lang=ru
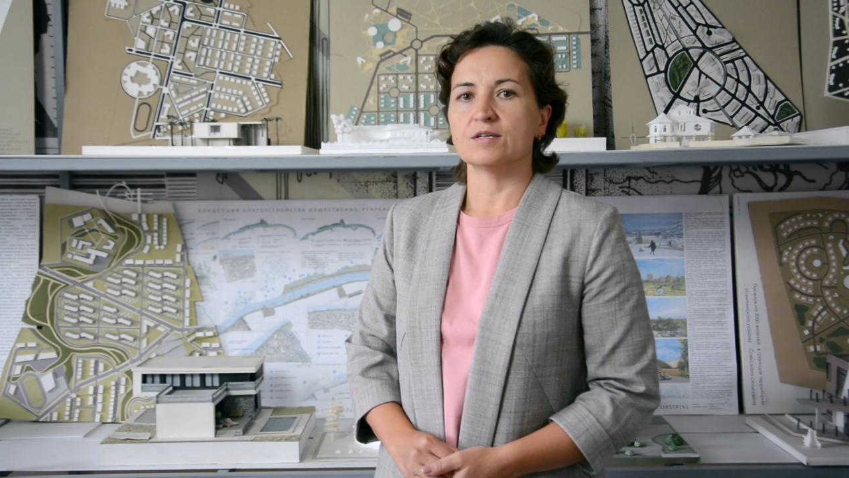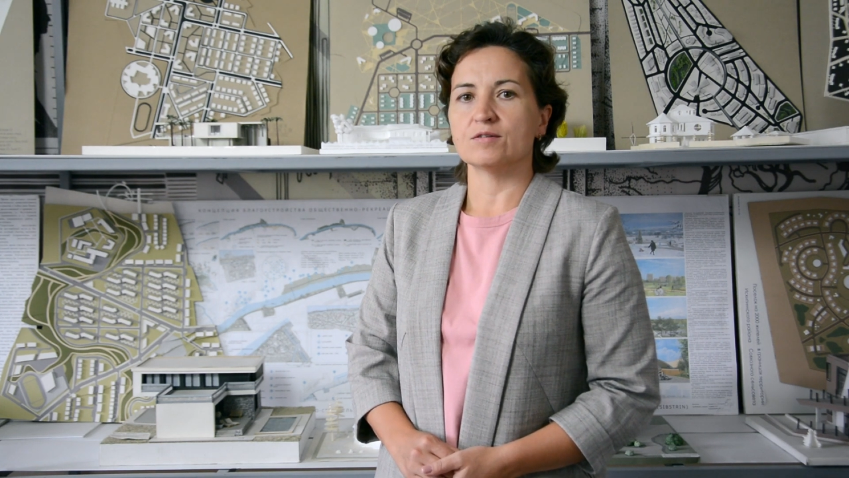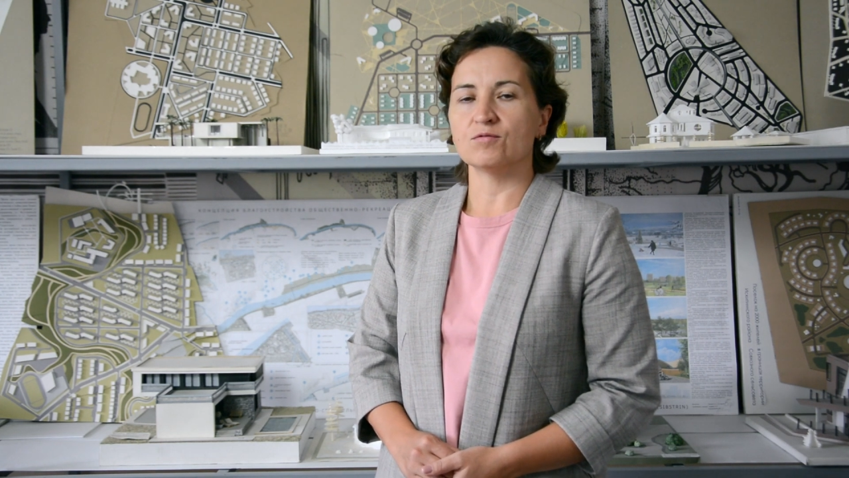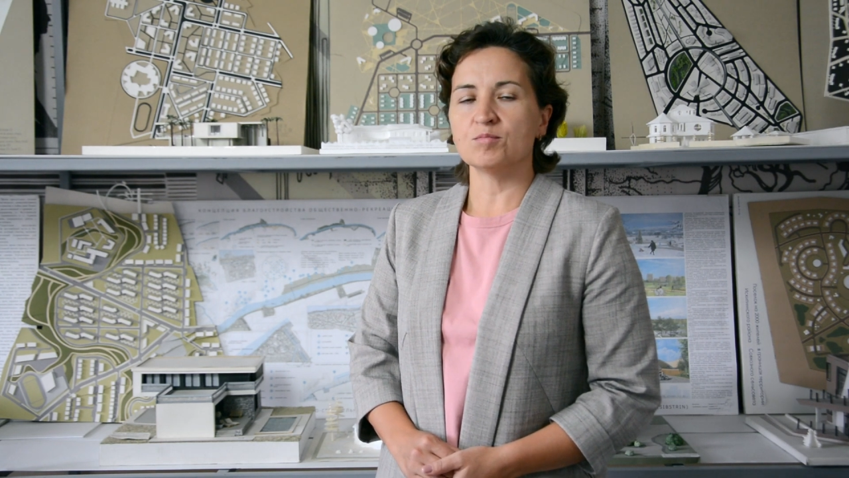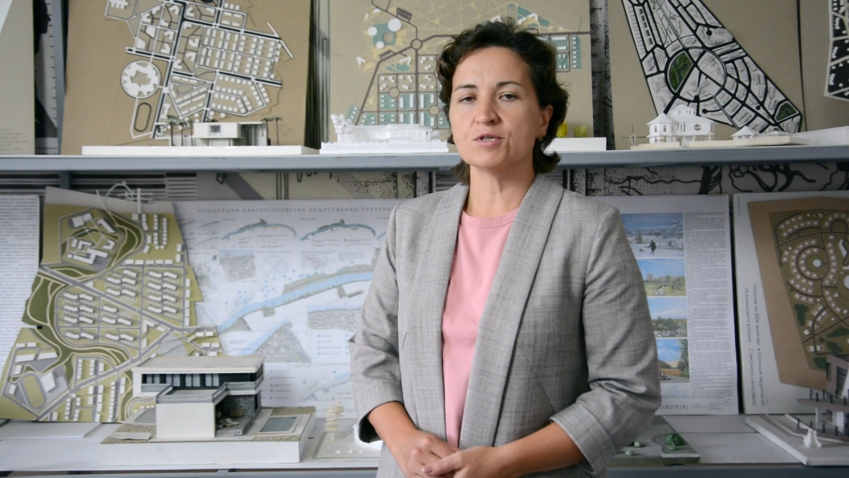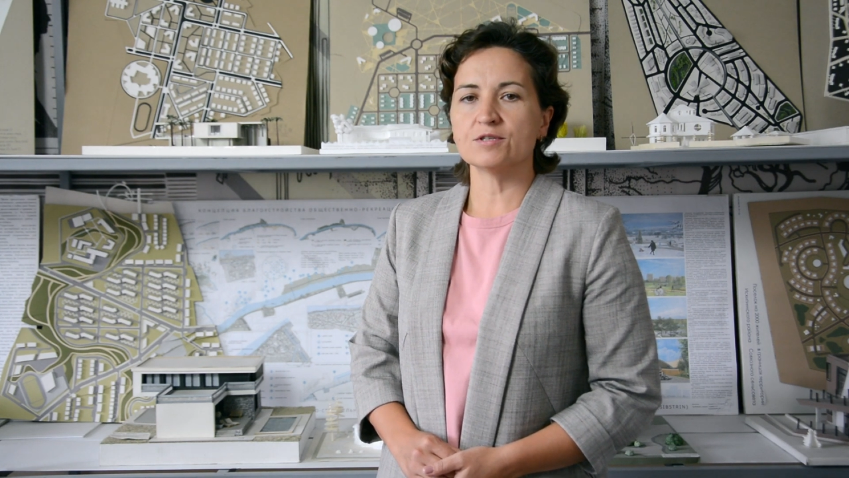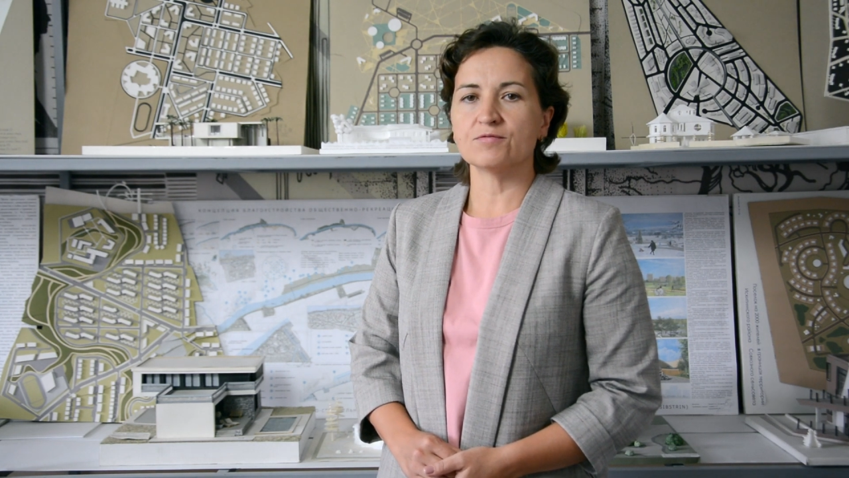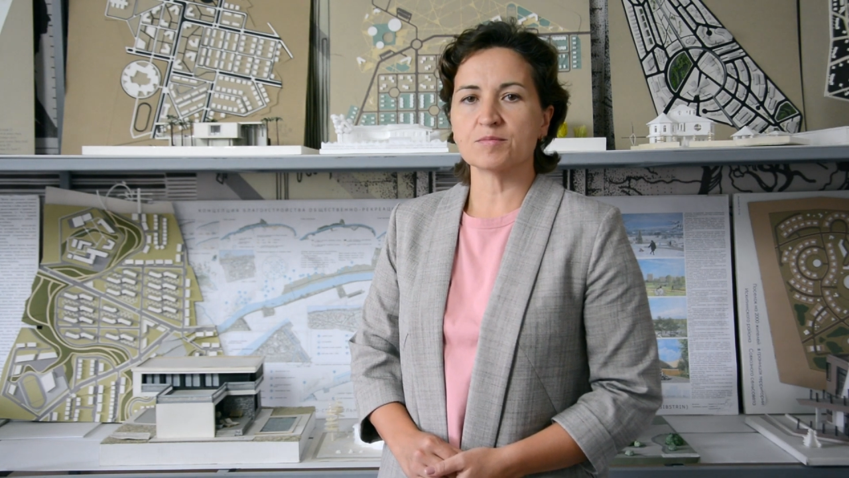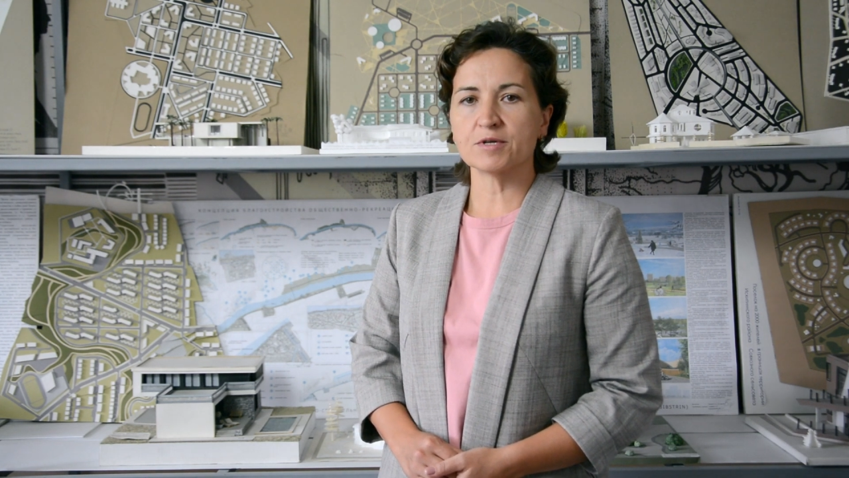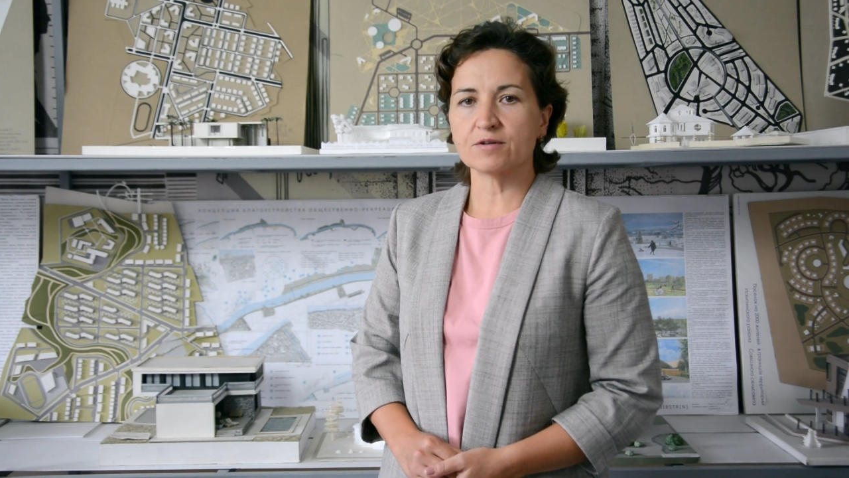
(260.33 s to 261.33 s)
в области
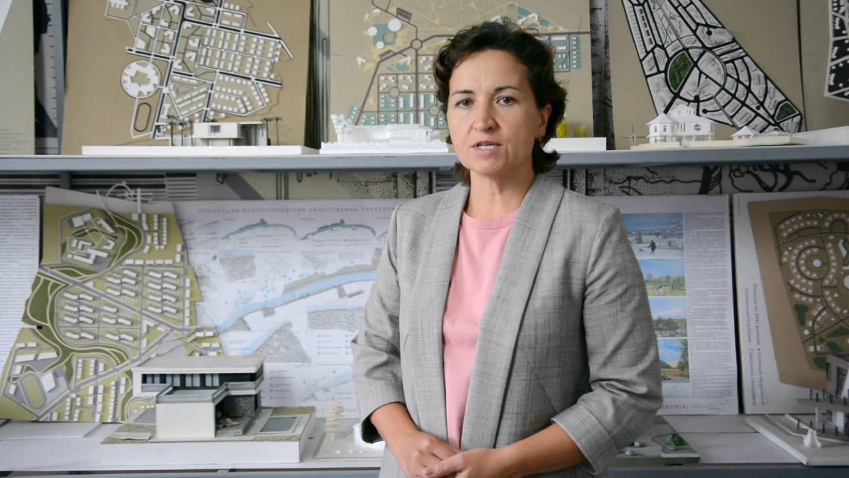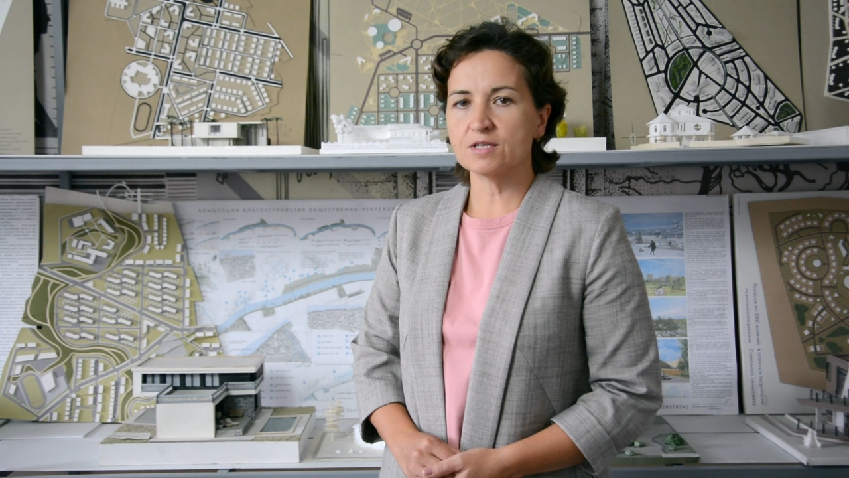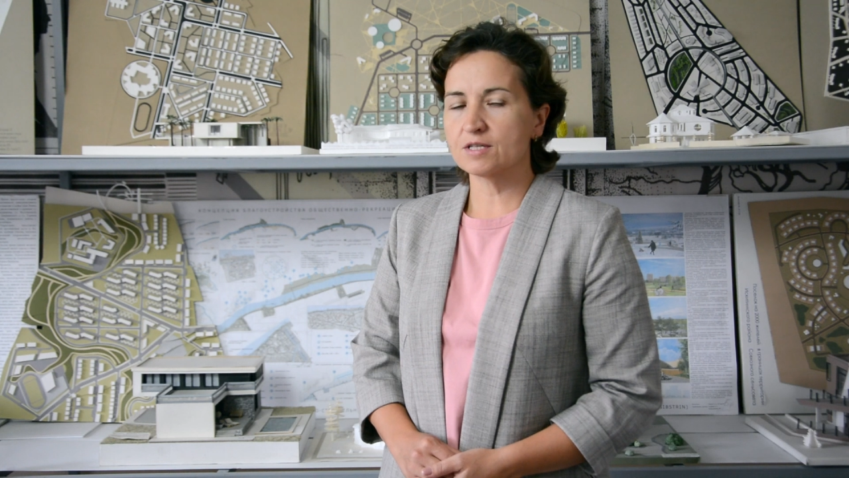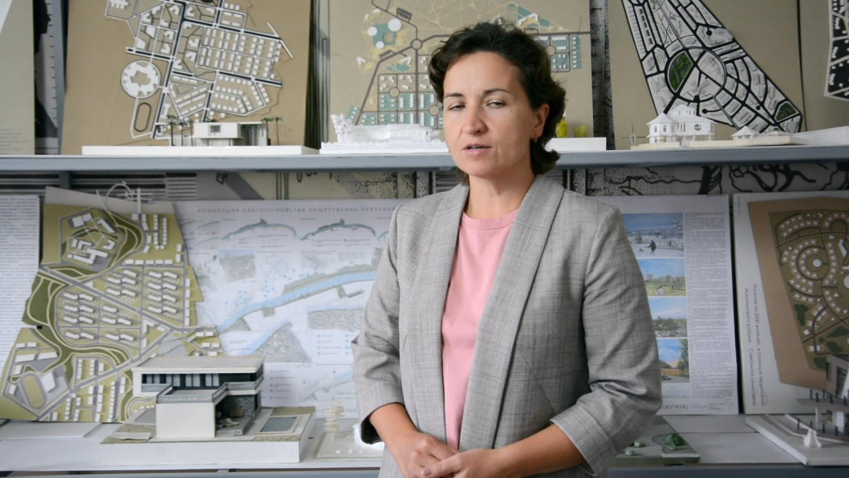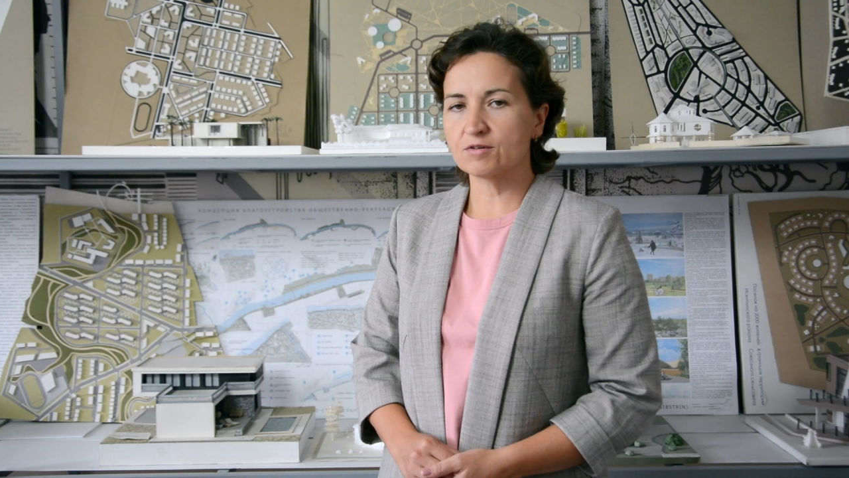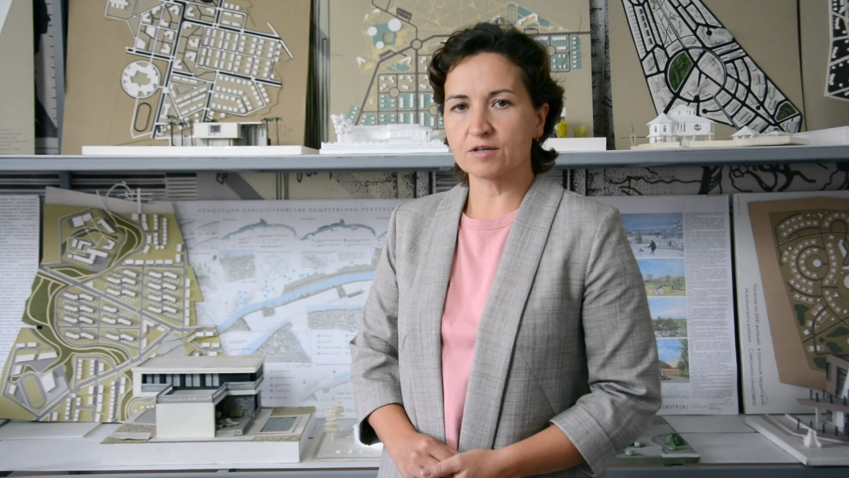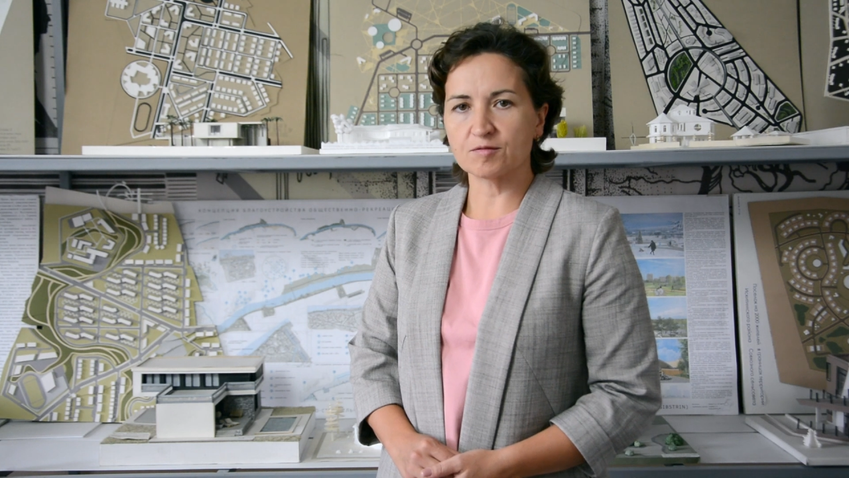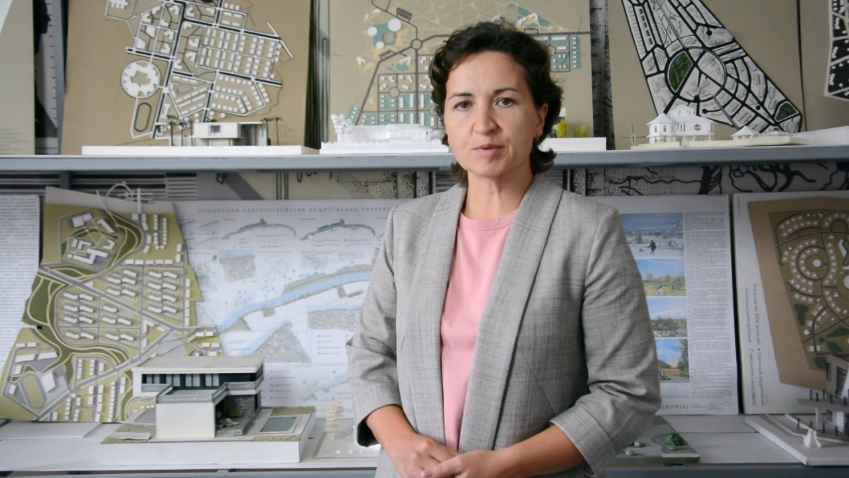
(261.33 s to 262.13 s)
формирования навыков